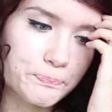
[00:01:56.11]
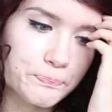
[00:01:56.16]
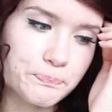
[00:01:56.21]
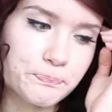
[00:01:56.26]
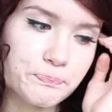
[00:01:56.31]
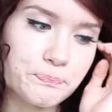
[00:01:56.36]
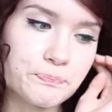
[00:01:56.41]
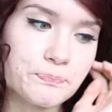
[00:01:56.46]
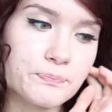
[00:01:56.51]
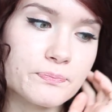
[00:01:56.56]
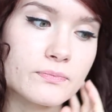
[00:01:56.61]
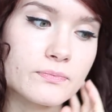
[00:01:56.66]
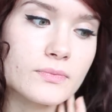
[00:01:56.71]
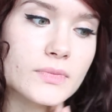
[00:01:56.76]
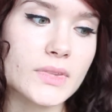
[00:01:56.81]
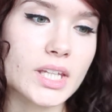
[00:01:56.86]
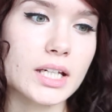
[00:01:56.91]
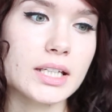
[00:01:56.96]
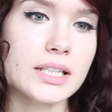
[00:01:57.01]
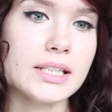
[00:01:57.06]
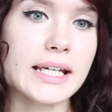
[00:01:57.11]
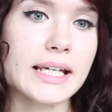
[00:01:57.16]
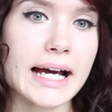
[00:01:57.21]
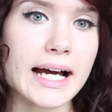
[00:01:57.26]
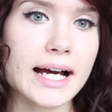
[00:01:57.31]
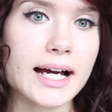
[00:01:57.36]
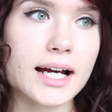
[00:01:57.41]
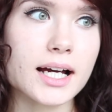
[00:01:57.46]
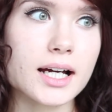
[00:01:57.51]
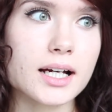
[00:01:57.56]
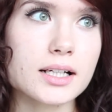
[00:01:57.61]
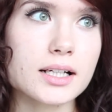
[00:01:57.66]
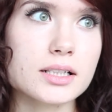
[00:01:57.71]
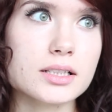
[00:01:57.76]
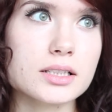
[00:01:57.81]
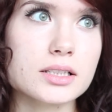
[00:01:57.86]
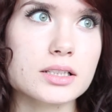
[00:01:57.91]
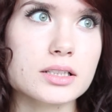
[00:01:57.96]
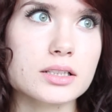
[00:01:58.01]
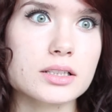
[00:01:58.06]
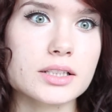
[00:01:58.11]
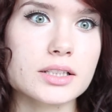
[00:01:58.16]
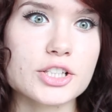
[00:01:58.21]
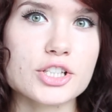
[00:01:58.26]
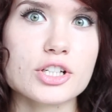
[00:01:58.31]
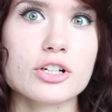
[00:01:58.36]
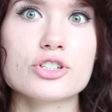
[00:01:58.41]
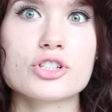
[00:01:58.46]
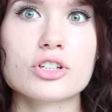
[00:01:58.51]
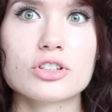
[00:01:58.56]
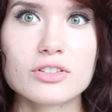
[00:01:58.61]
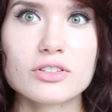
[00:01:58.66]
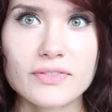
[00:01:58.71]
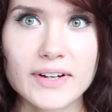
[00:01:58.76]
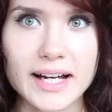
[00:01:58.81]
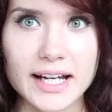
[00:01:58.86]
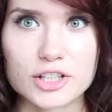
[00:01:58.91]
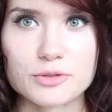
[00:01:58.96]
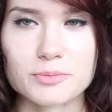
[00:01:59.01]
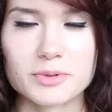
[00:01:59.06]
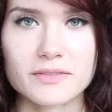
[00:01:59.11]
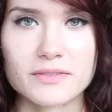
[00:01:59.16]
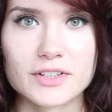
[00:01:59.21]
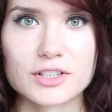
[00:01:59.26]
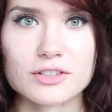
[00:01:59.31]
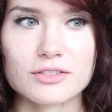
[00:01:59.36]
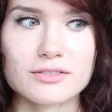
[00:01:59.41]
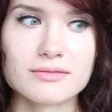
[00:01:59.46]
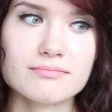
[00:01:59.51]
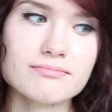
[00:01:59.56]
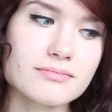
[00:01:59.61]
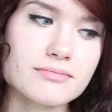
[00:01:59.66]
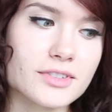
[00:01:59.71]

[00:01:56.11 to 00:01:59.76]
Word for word: Mm, ja, e, jeśli chodzi o twarz, ponieważ no